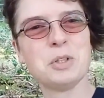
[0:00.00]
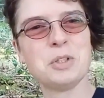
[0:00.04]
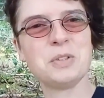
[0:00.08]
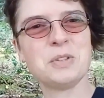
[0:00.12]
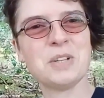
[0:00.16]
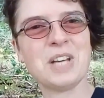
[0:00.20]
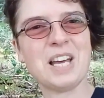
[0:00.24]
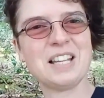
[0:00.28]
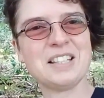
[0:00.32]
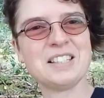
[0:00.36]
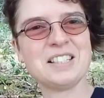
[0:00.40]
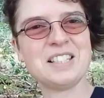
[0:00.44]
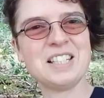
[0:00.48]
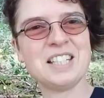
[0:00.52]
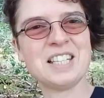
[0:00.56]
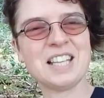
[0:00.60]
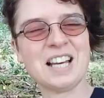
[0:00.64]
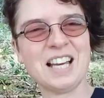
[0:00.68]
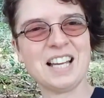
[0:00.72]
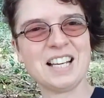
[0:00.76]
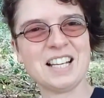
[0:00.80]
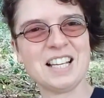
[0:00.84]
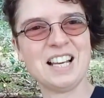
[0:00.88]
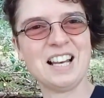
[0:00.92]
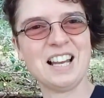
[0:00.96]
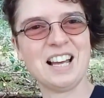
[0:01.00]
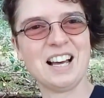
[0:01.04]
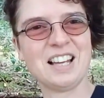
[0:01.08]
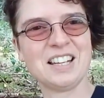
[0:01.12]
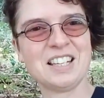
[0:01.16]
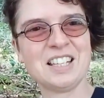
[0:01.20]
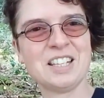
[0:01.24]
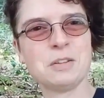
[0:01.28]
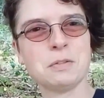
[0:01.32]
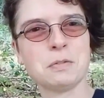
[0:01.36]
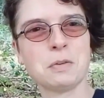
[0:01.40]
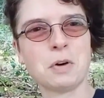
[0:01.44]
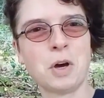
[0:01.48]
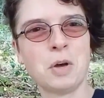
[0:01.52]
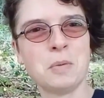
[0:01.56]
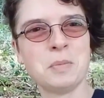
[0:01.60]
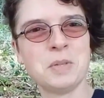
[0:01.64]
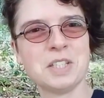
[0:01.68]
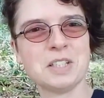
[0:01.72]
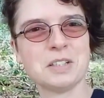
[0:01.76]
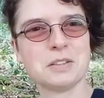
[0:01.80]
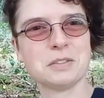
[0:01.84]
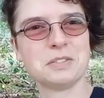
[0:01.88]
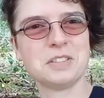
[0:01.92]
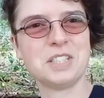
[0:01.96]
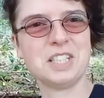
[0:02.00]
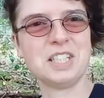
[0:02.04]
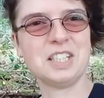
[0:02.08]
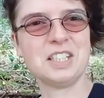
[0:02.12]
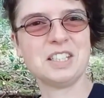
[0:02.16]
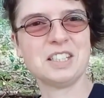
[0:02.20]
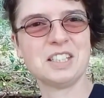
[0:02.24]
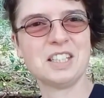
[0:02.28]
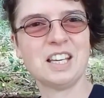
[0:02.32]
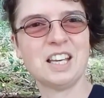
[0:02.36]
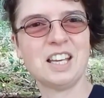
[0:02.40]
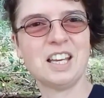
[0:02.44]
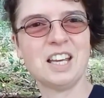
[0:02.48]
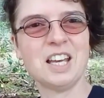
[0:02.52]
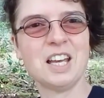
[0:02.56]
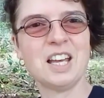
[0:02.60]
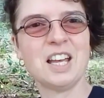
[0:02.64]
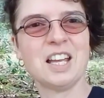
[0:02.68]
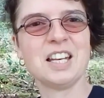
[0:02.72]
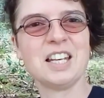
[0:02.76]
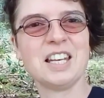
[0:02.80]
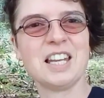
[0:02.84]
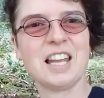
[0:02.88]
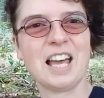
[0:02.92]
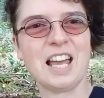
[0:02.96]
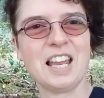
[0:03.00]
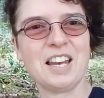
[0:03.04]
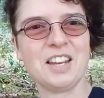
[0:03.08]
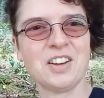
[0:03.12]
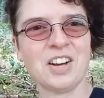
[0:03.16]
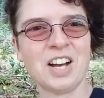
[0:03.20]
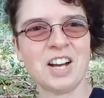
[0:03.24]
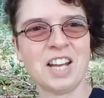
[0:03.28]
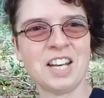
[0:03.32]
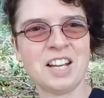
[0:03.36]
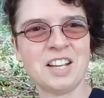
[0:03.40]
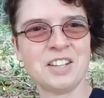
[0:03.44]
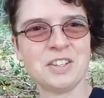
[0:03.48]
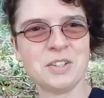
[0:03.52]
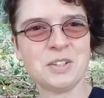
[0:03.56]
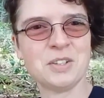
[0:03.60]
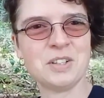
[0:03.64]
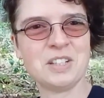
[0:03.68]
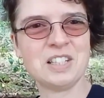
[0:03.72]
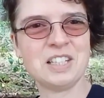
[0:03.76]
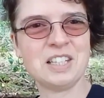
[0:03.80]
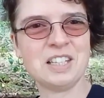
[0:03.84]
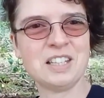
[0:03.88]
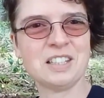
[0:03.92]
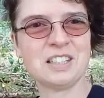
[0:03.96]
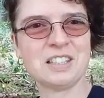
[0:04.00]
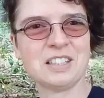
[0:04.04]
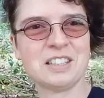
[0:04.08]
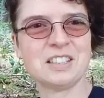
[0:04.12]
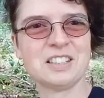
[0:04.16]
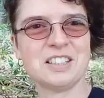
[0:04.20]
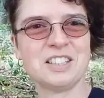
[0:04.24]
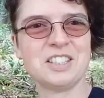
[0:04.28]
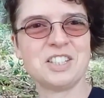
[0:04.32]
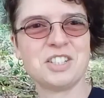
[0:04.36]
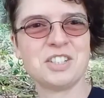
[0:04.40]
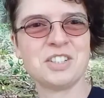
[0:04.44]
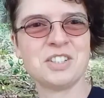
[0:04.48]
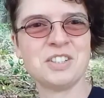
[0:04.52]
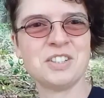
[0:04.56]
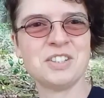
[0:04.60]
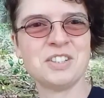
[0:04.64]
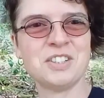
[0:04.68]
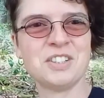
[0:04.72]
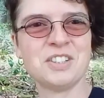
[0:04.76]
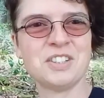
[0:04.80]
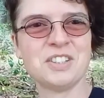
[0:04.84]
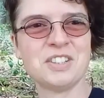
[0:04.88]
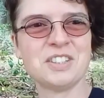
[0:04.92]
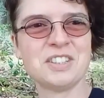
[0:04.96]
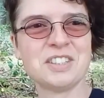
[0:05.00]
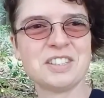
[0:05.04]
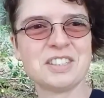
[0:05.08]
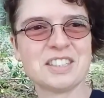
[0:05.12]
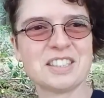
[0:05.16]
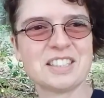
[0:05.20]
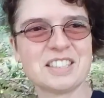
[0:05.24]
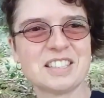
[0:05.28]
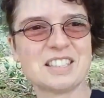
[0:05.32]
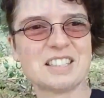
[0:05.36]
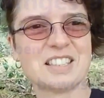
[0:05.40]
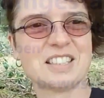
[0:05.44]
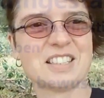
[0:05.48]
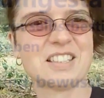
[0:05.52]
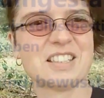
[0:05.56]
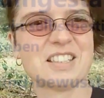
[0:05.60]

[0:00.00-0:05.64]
bist du herzlich eingeladen. Ich freue mich auf dich. Deine Johanna Jülich. Tschüss.